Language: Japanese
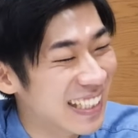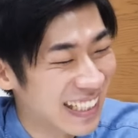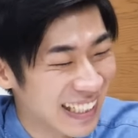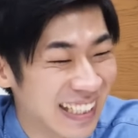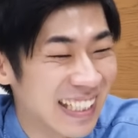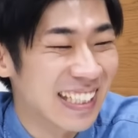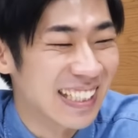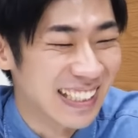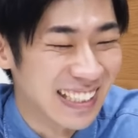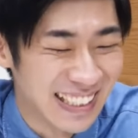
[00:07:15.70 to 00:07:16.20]
た
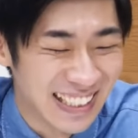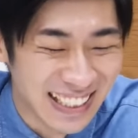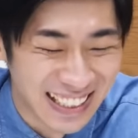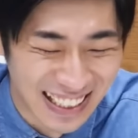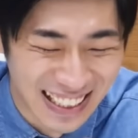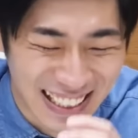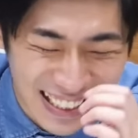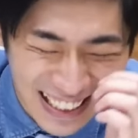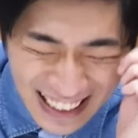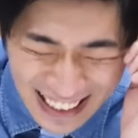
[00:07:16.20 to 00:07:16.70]
かった。はいは
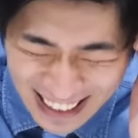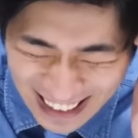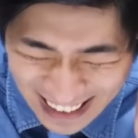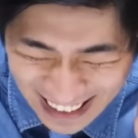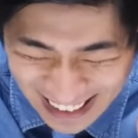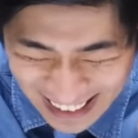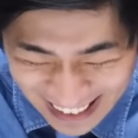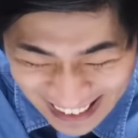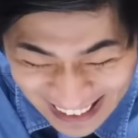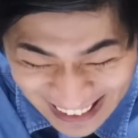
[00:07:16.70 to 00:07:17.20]
い。
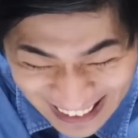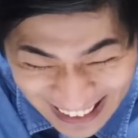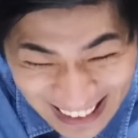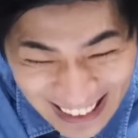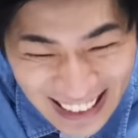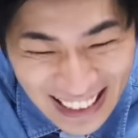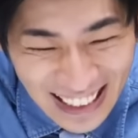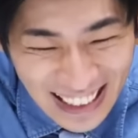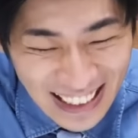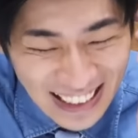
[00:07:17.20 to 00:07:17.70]

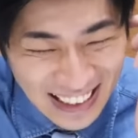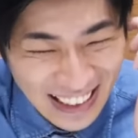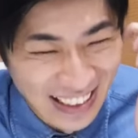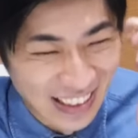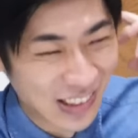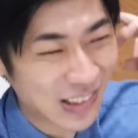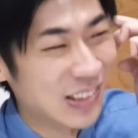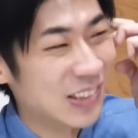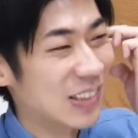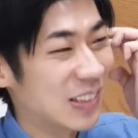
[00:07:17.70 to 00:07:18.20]
い
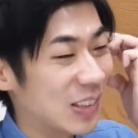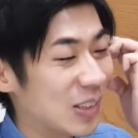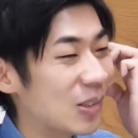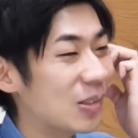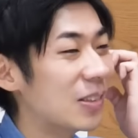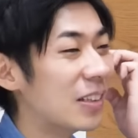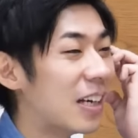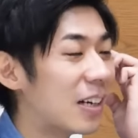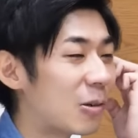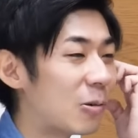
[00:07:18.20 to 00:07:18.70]
や、そうですね。
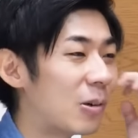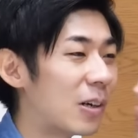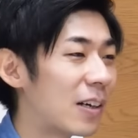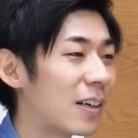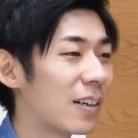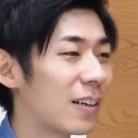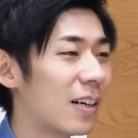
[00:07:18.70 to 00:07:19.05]
そんな憧